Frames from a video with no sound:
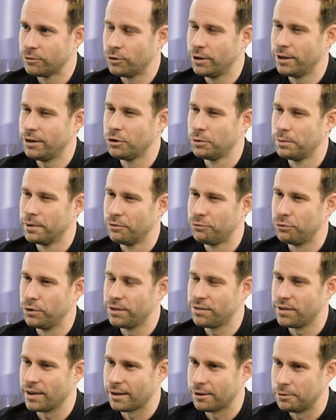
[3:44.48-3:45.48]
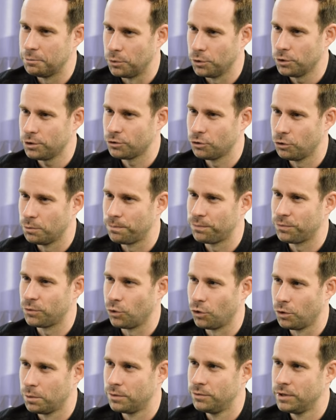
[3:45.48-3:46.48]
Den habe ich Vollzeit gemacht, habe
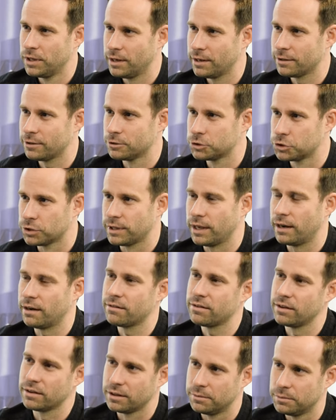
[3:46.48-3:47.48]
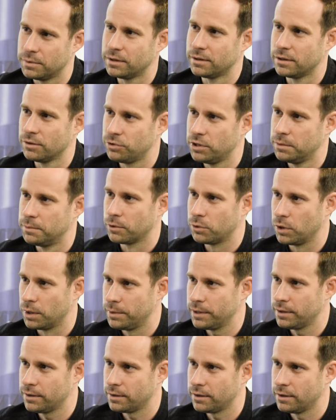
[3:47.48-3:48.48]
da aber wirklich dann schon Teilzeit immer in der Firma
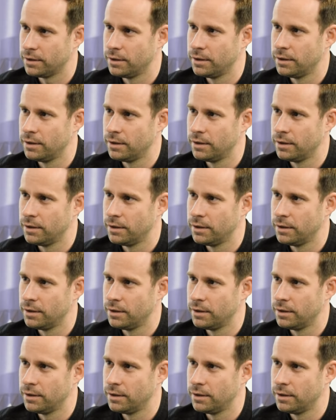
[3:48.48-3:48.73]
gearbeitet.